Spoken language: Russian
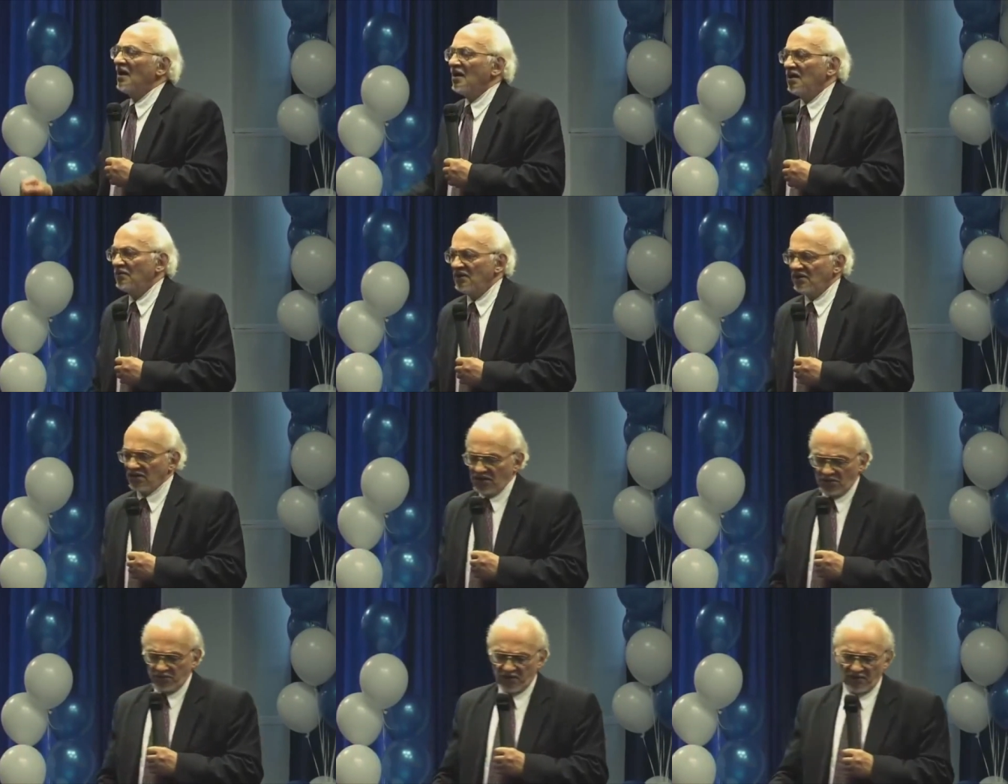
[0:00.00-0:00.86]
И мы на
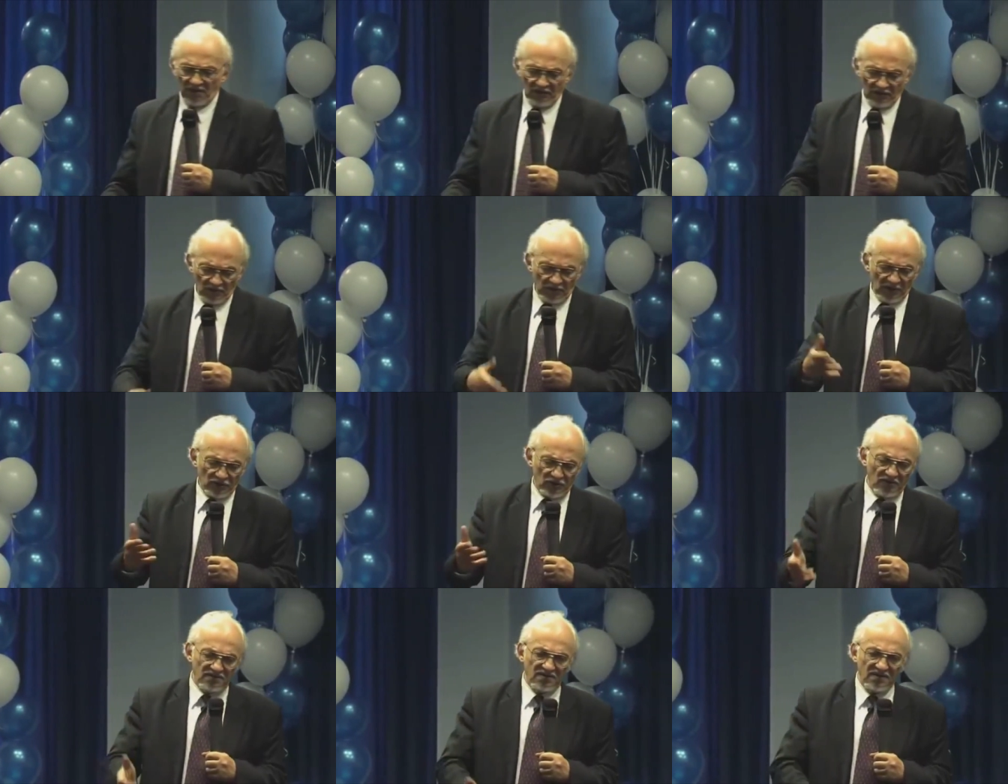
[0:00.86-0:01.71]
них провели вот
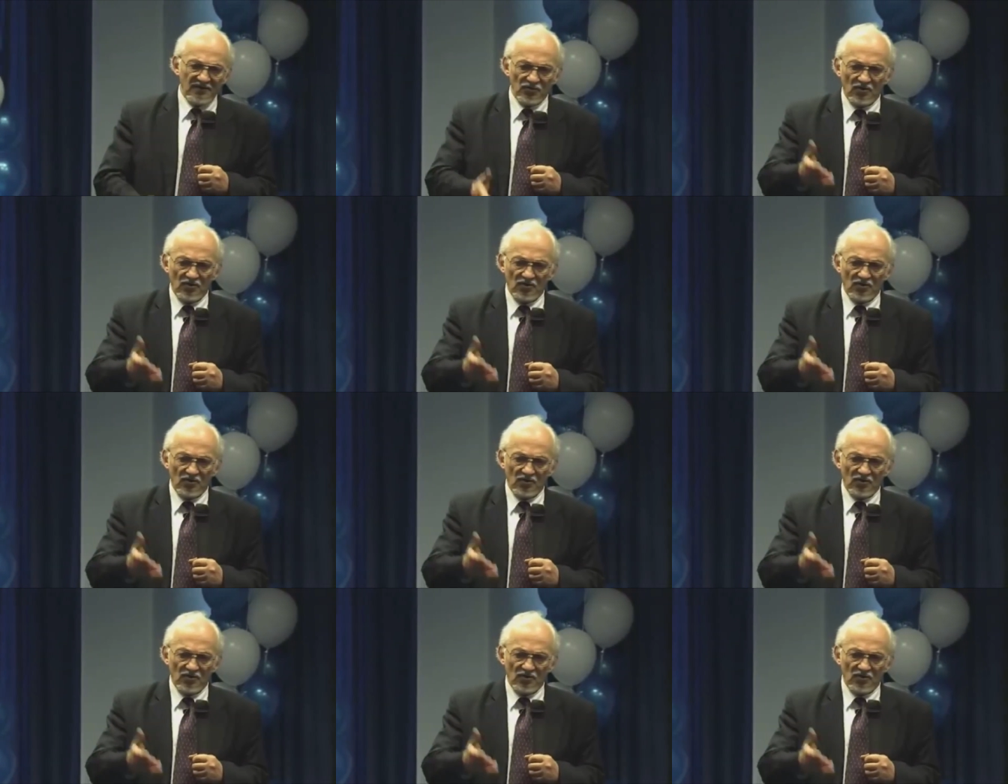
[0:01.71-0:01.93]
большой исследование,